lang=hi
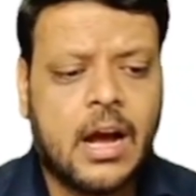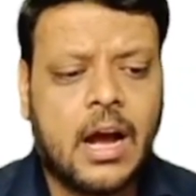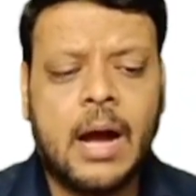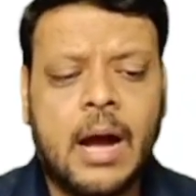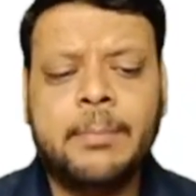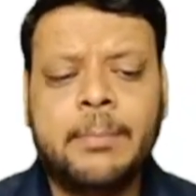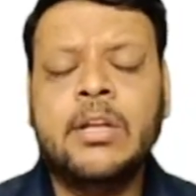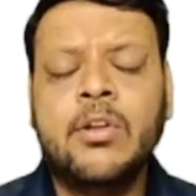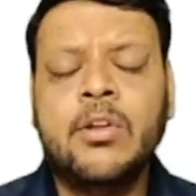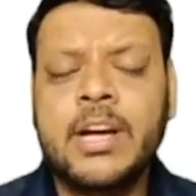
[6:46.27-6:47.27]
आप देख रहे हो
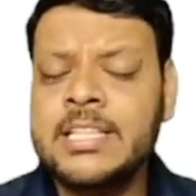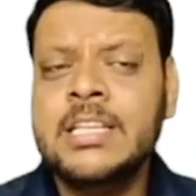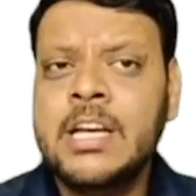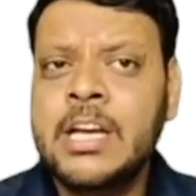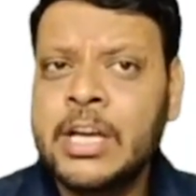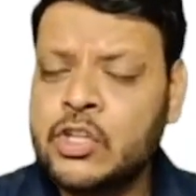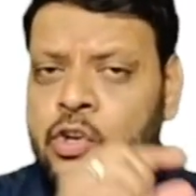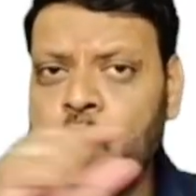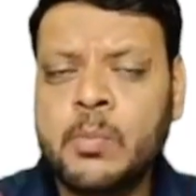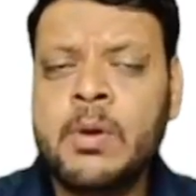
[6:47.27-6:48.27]
गाइज कि जो
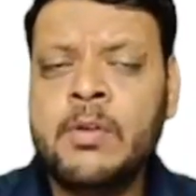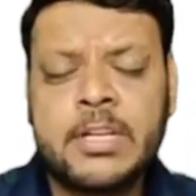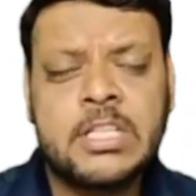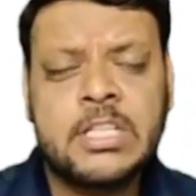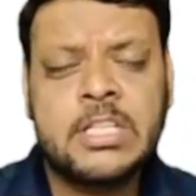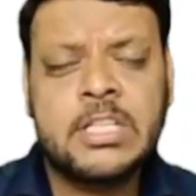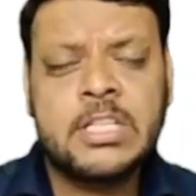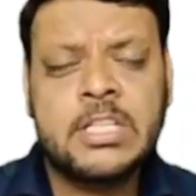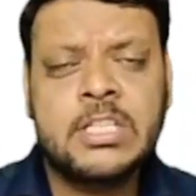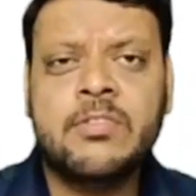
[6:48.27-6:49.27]
नॉर्मल फर्स्ट वाला
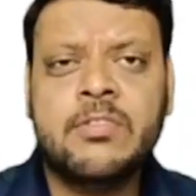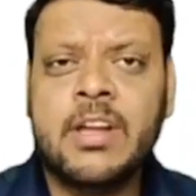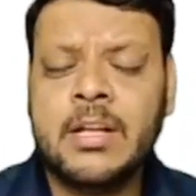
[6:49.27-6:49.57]
पी था